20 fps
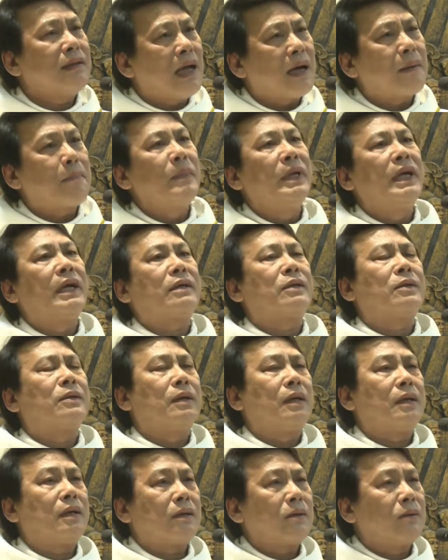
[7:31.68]
đặc biệt
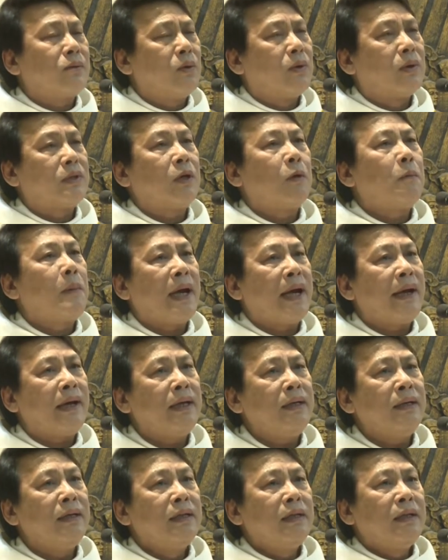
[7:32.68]
ờ, của cháu bé
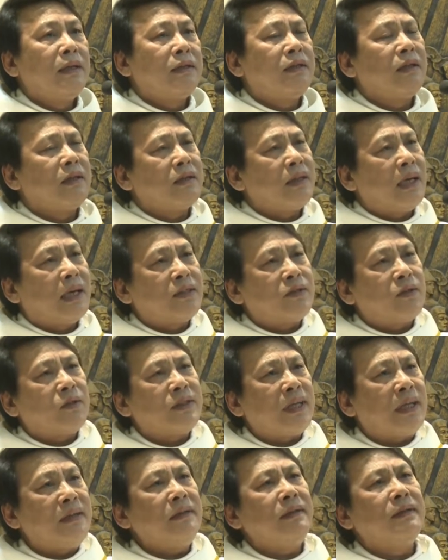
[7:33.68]
đấy chưa có thể
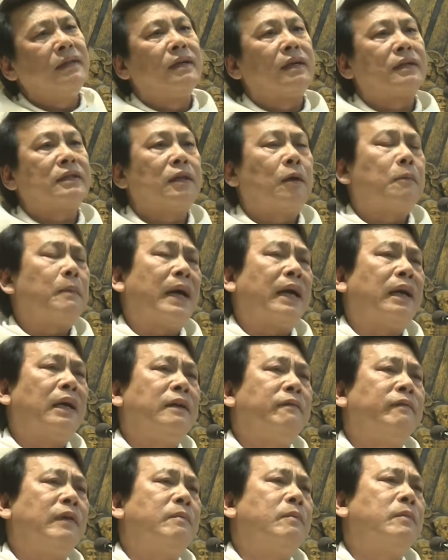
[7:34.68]
so sánh được cháu bé
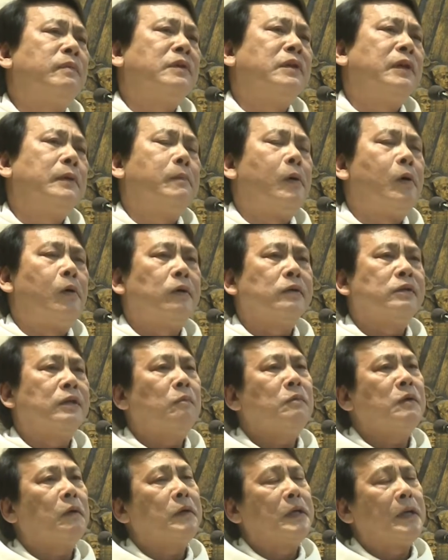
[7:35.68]
đấy với người bố
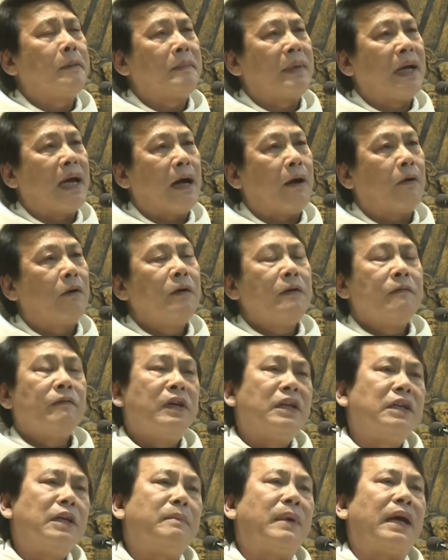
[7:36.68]
giống nhau điểm nào
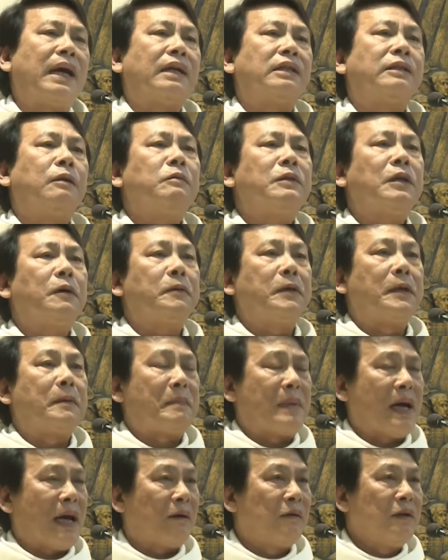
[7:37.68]
với người mẹ giống nhau
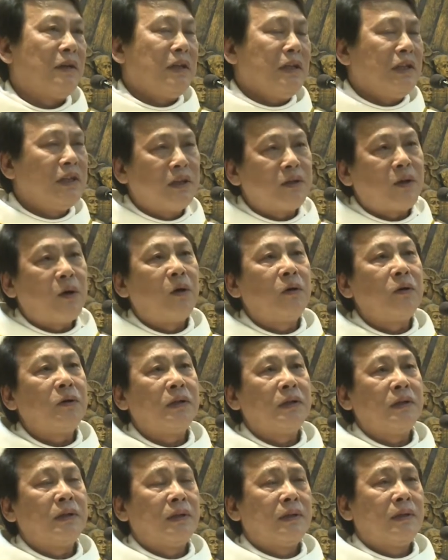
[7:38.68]
điểm nào nhưng
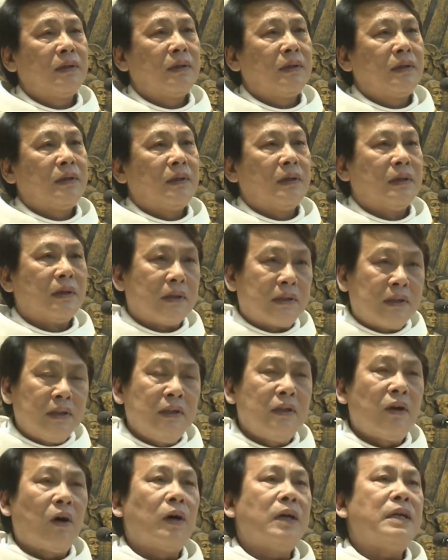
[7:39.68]
thôi ừ,
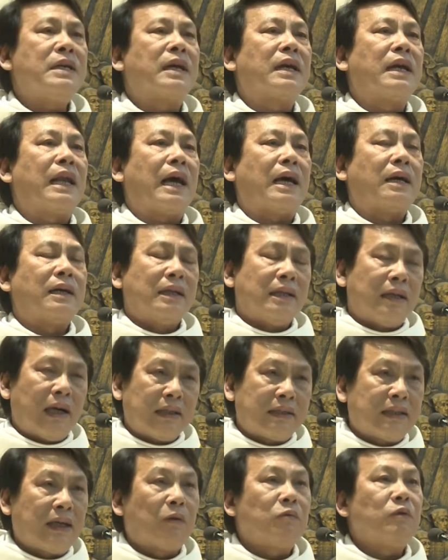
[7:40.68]
cứ nói rằng là
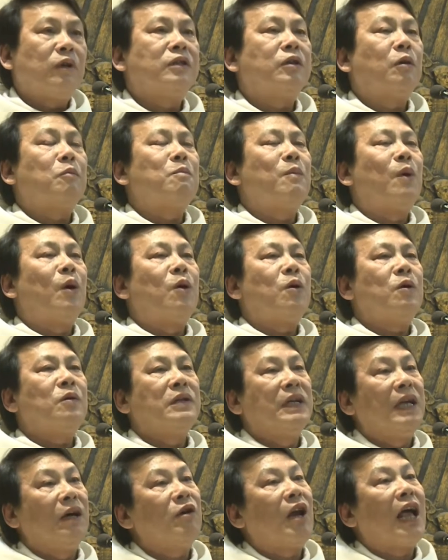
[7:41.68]
à, cháu nó giống bố
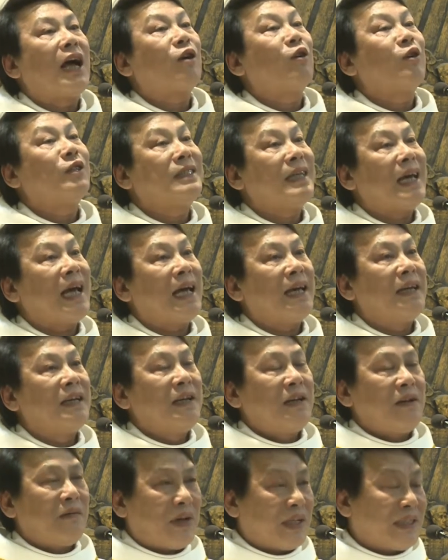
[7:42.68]
nếu là con trai
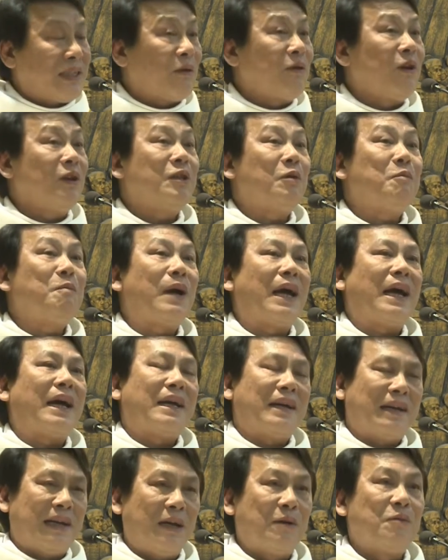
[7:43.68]
và cháu nó giống
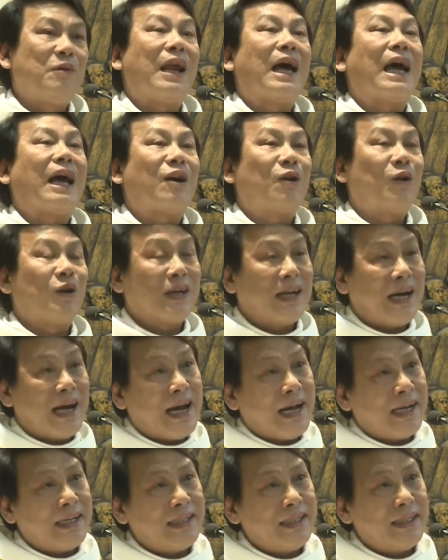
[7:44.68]
mẹ nếu là con
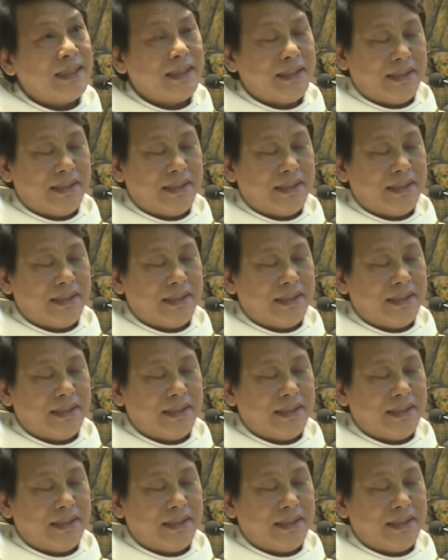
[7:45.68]
gái